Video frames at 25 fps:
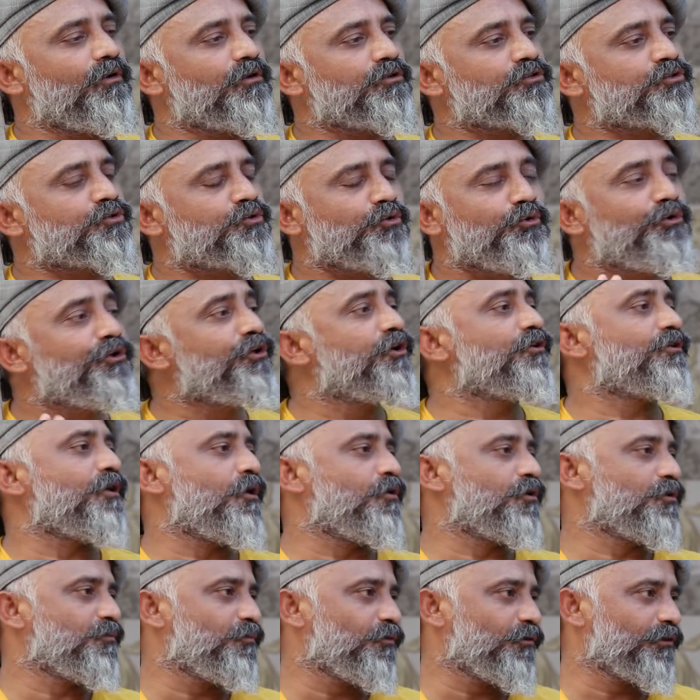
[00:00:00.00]
स्टूडियो
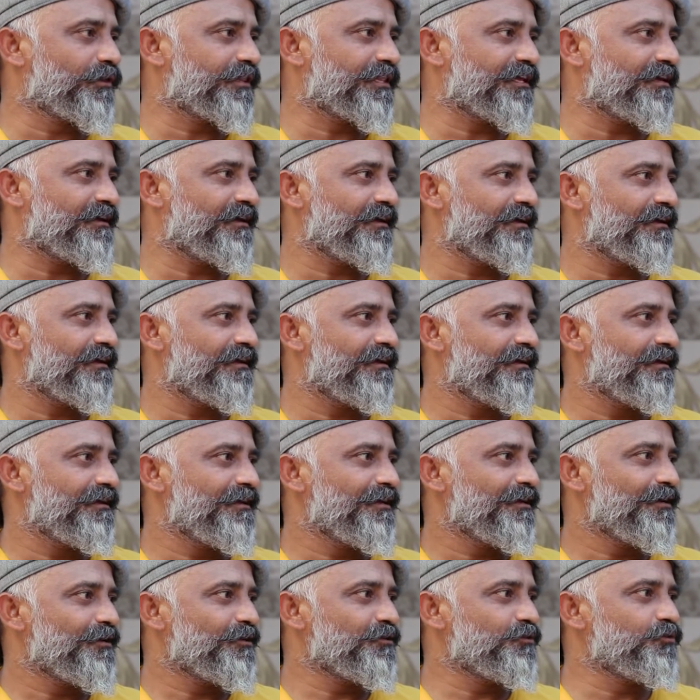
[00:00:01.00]
राउंड बोलते हैं जी
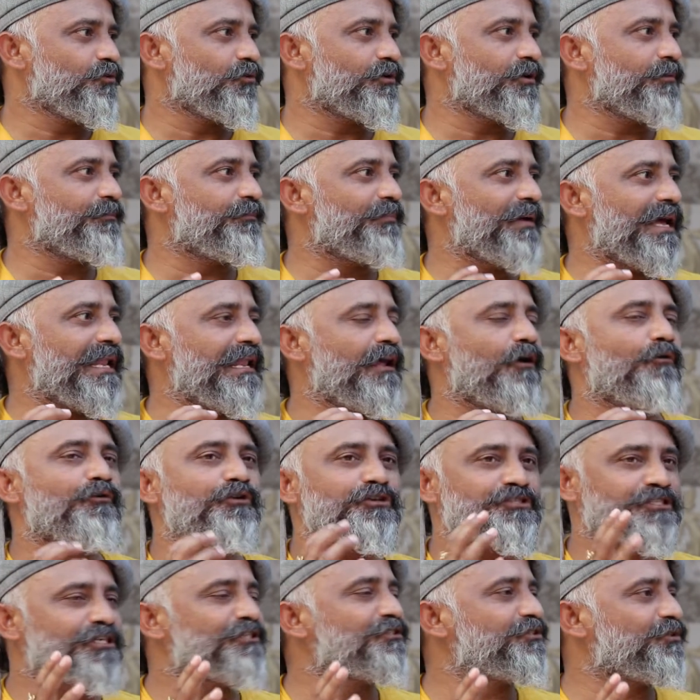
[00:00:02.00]
जो कि पहला
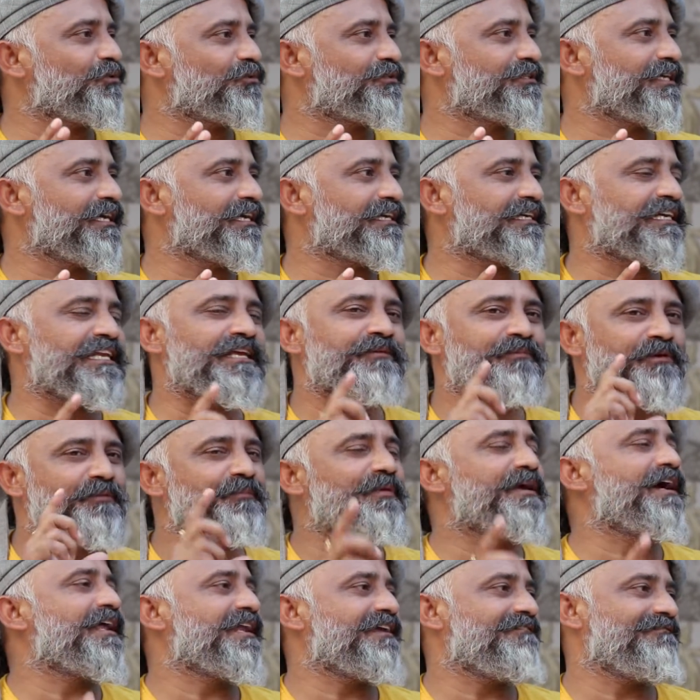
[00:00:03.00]
ऑडिशन से होता है टीवी
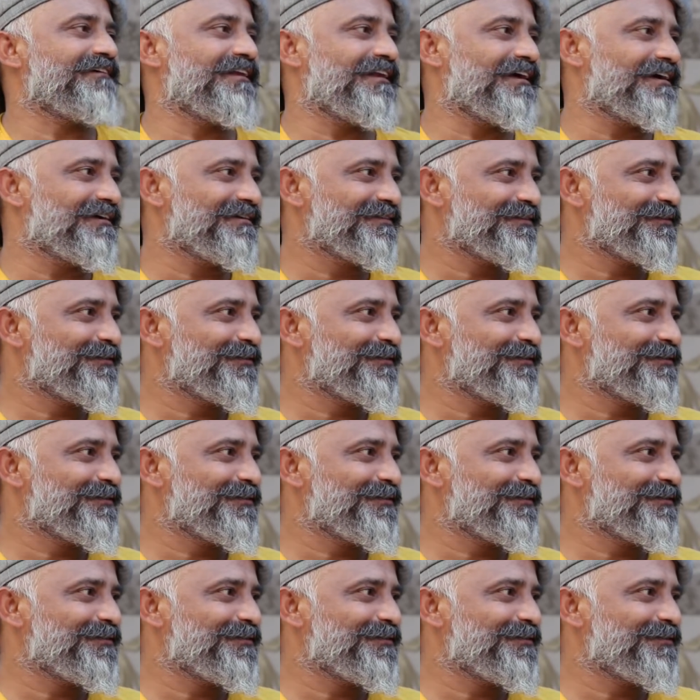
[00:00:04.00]
पे आने वाला